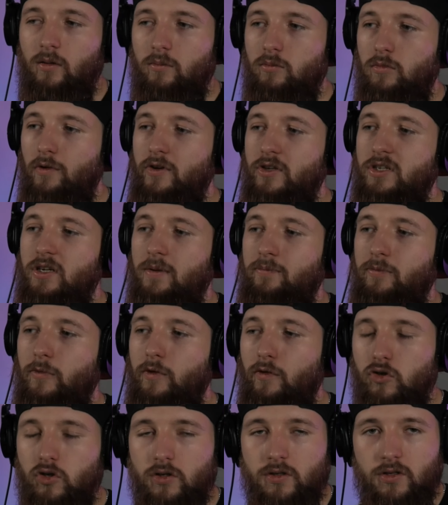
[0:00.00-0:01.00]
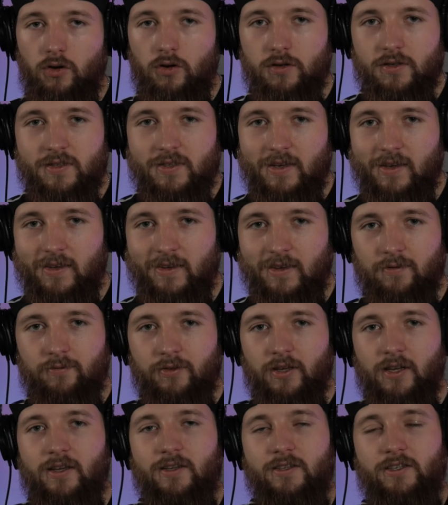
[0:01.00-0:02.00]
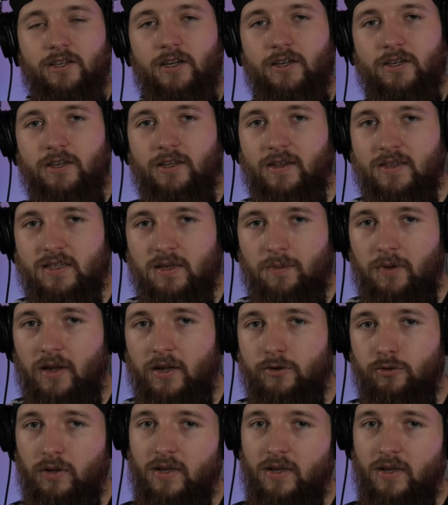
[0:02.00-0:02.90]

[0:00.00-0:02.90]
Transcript: Bo wiecie, tworząc hosting, tam wiele dzieje się na zapleczu.